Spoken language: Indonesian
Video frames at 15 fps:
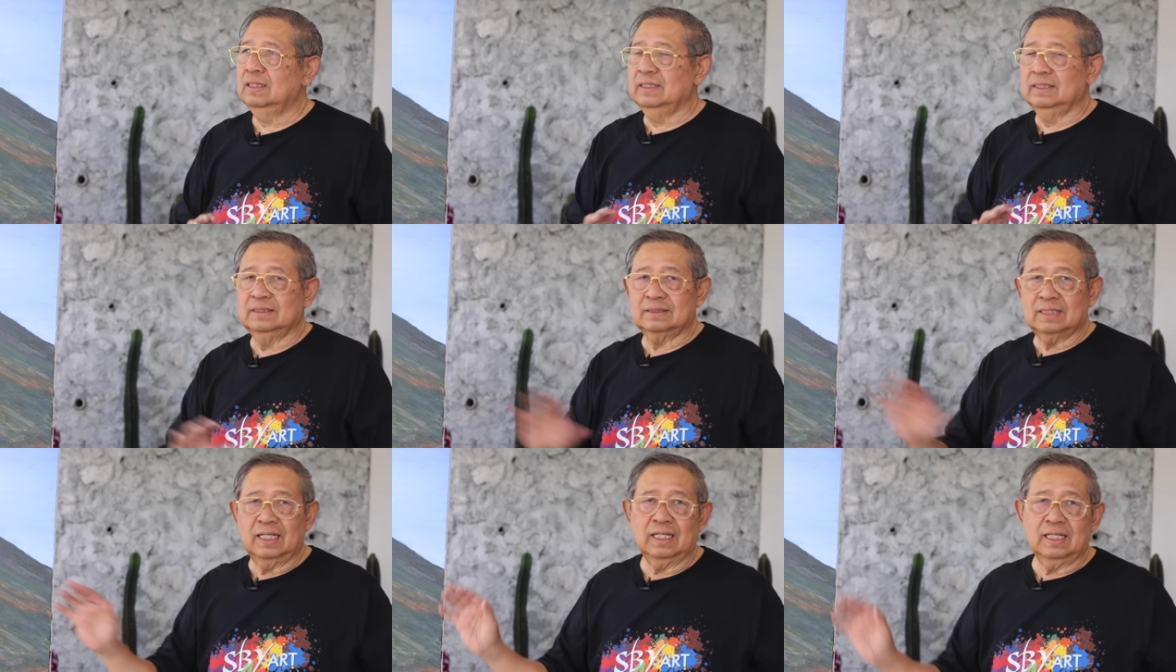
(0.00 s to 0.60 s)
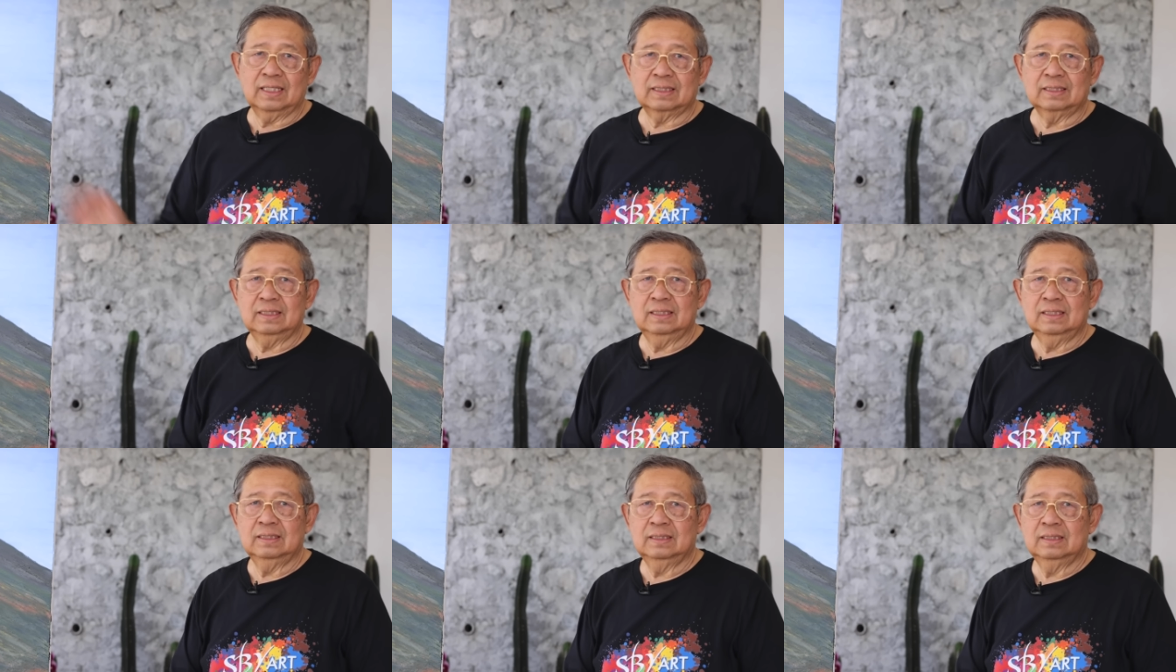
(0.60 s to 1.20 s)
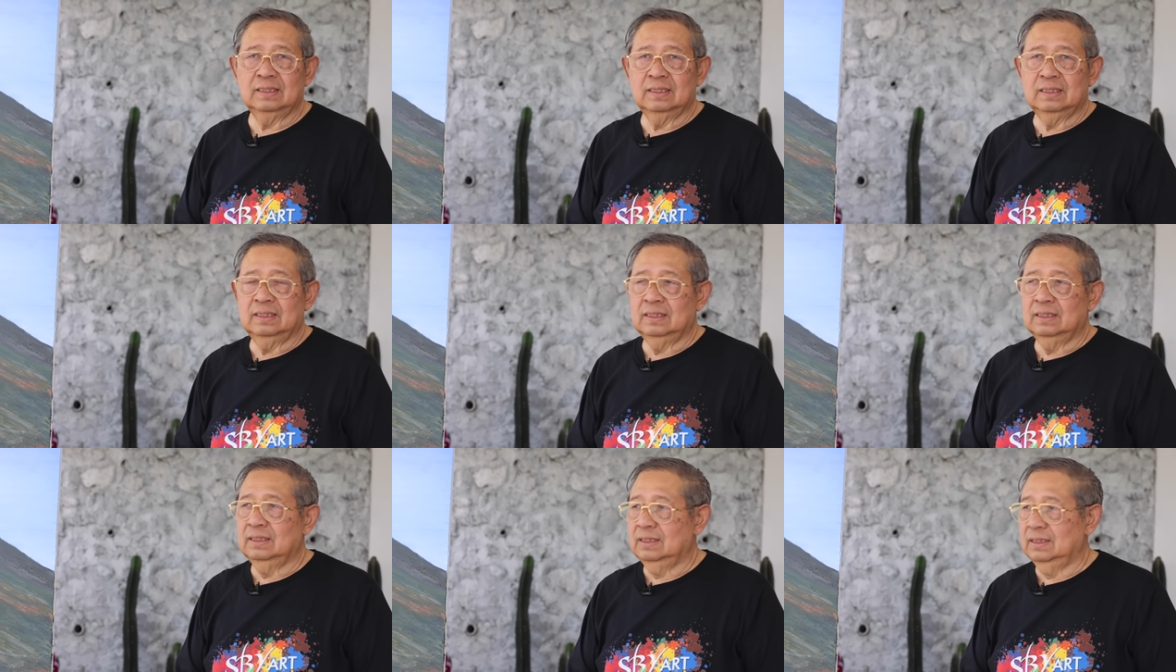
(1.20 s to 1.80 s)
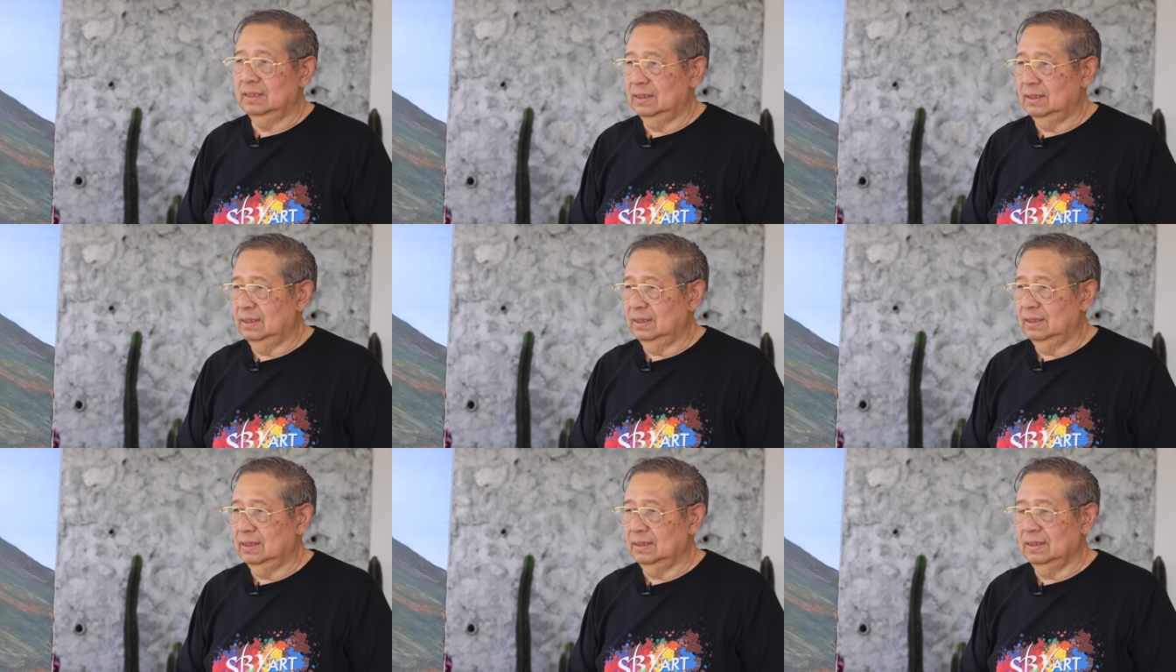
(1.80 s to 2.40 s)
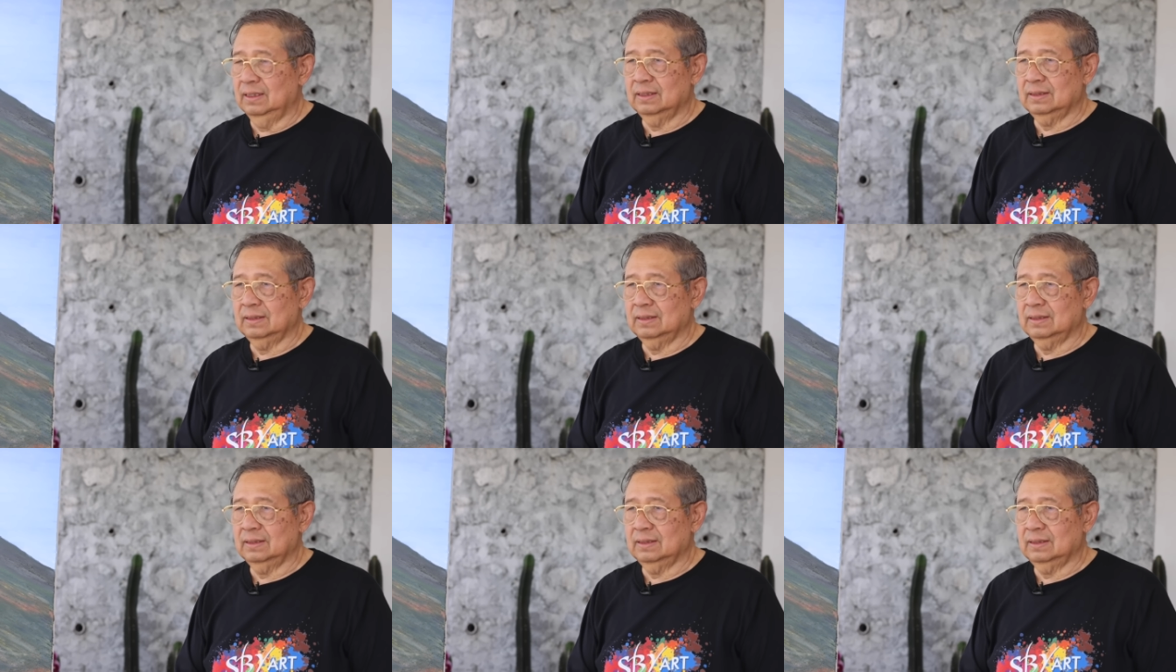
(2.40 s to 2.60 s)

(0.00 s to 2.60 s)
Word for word: lincah lagi uh,